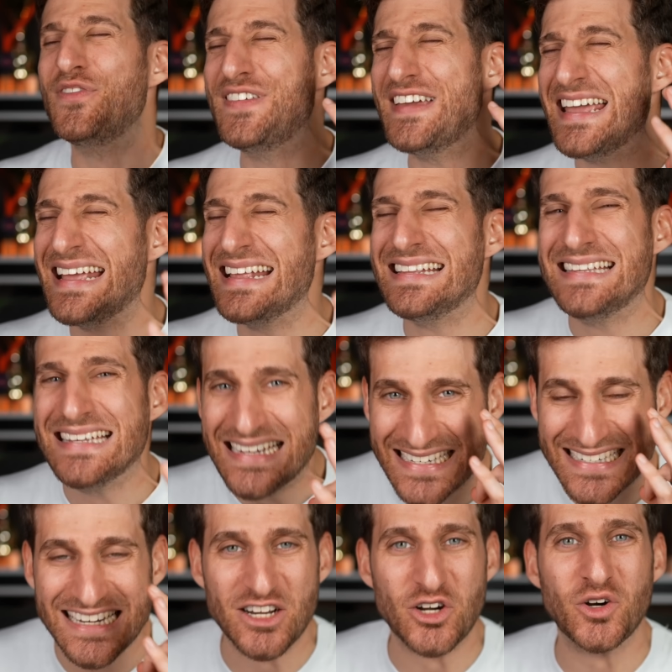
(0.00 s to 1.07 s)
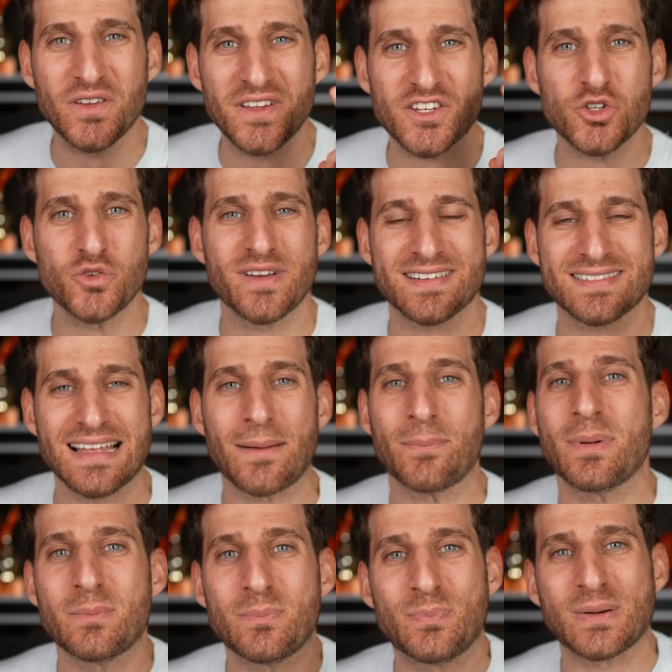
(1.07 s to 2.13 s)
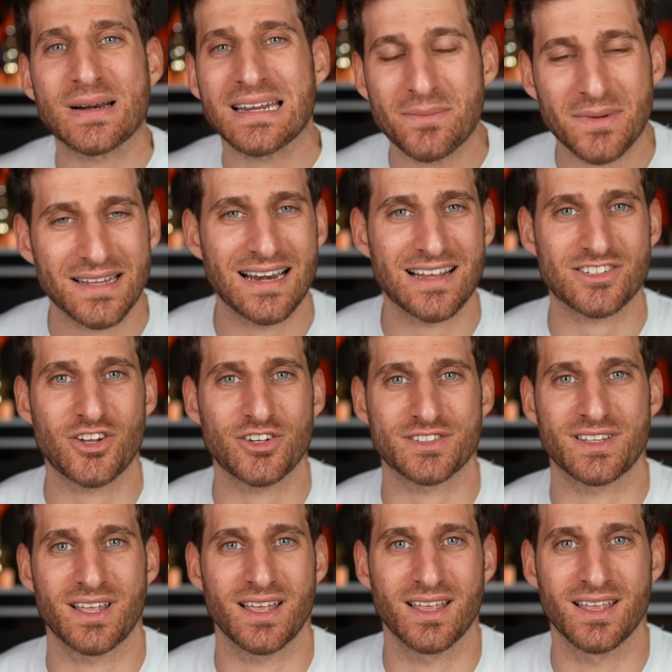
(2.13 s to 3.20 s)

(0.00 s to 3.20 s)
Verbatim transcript: 20 secondi su Verstappen prima della sosta.